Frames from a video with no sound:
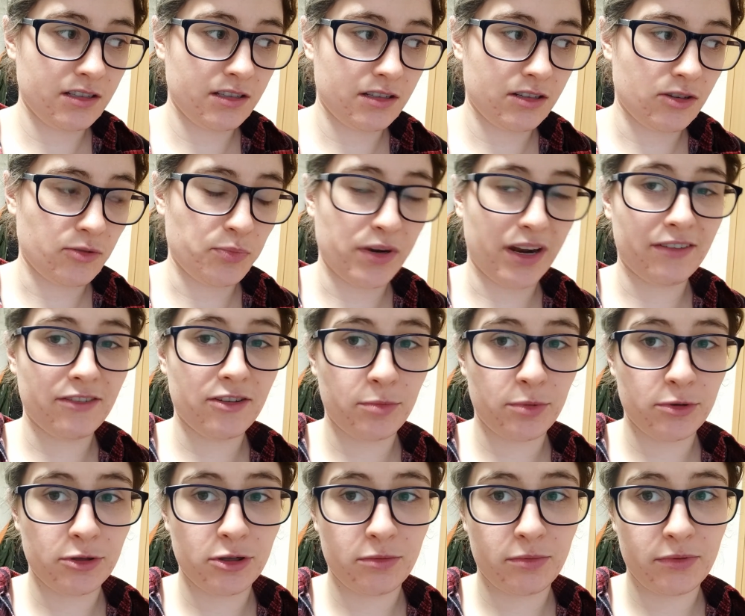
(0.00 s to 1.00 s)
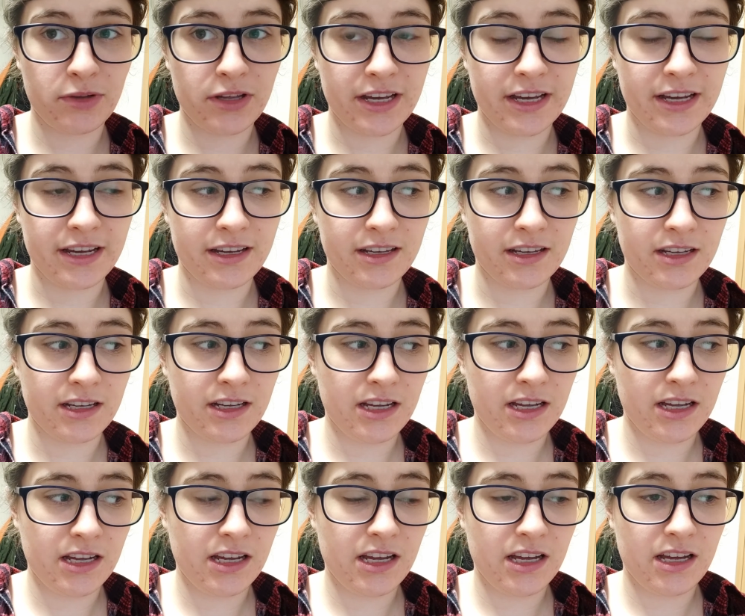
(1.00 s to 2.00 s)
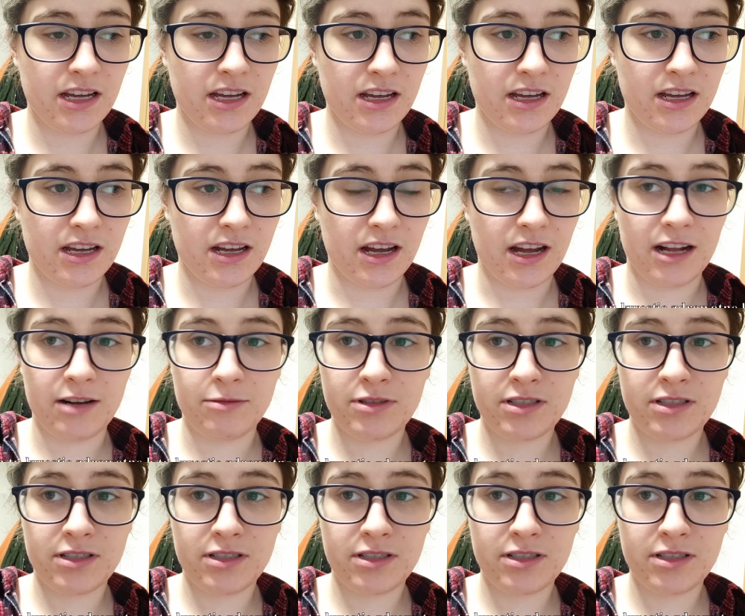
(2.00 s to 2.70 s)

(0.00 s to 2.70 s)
to prawdopodobnie albo